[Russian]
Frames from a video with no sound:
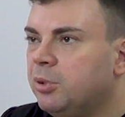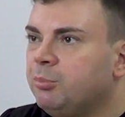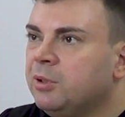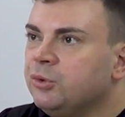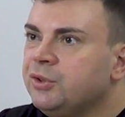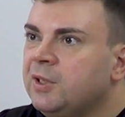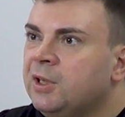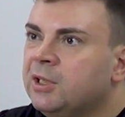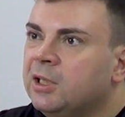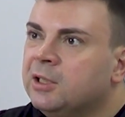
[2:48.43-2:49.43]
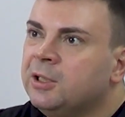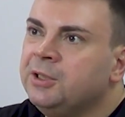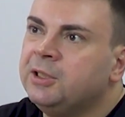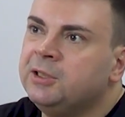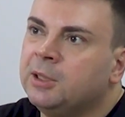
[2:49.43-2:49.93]
Предположительно, на
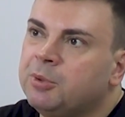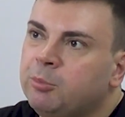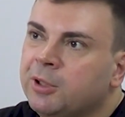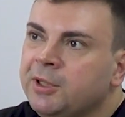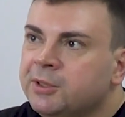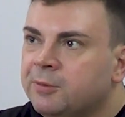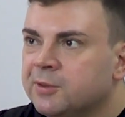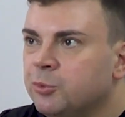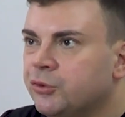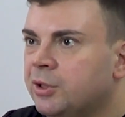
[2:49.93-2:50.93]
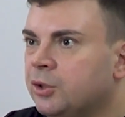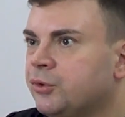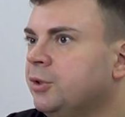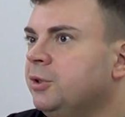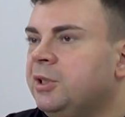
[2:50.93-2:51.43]
ранних этапах проекта, возможно,
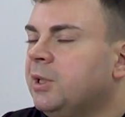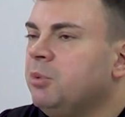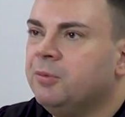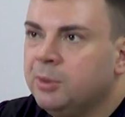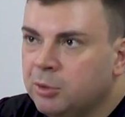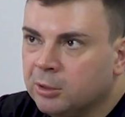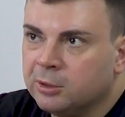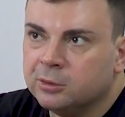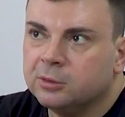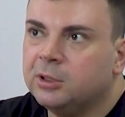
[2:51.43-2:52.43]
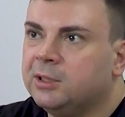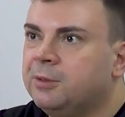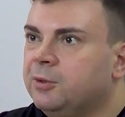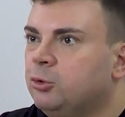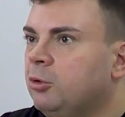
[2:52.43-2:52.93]
даже на этапе выбора,
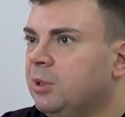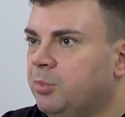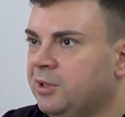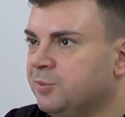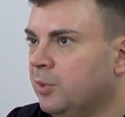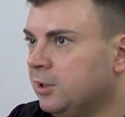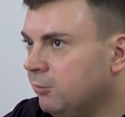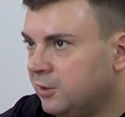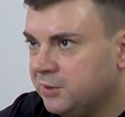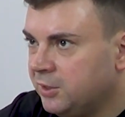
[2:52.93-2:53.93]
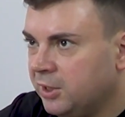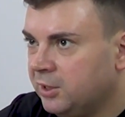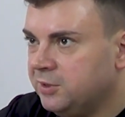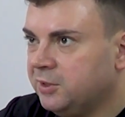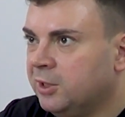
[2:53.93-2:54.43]
когда вы только присматривались к
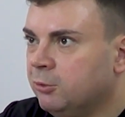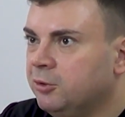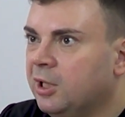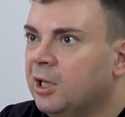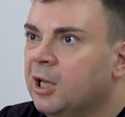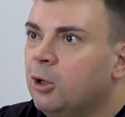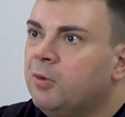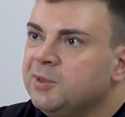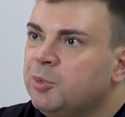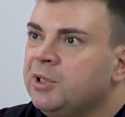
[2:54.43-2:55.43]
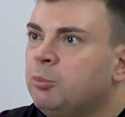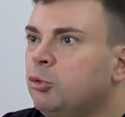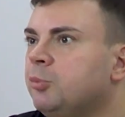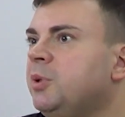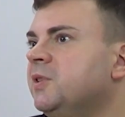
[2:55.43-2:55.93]
некой технологии, у вас был
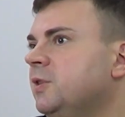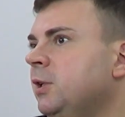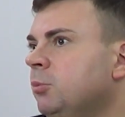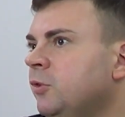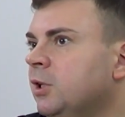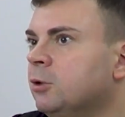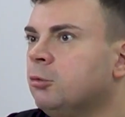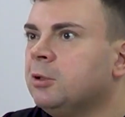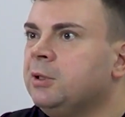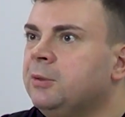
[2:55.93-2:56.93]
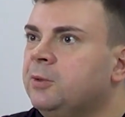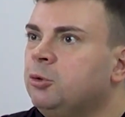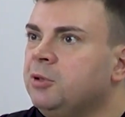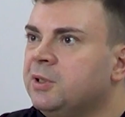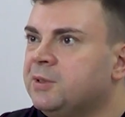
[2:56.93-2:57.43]
набор бизнес-требований, которые в
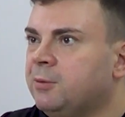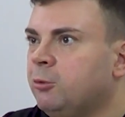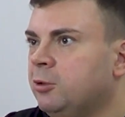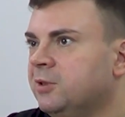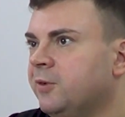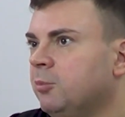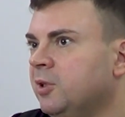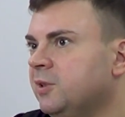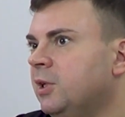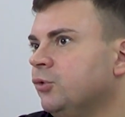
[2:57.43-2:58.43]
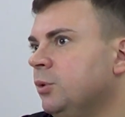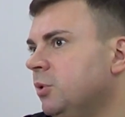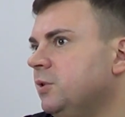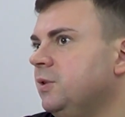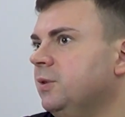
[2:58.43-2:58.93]
итоге цифровой трансформации должны
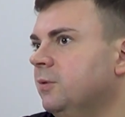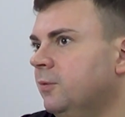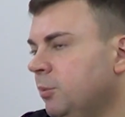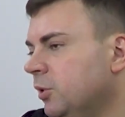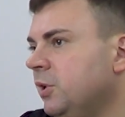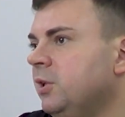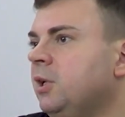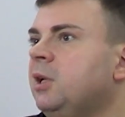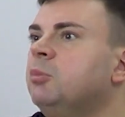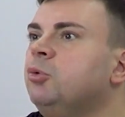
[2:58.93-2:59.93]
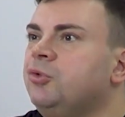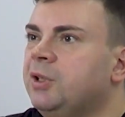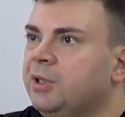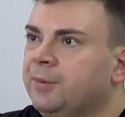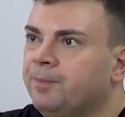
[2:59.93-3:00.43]
быть выполнены либо
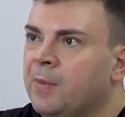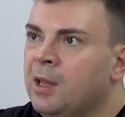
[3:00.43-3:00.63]
учтены.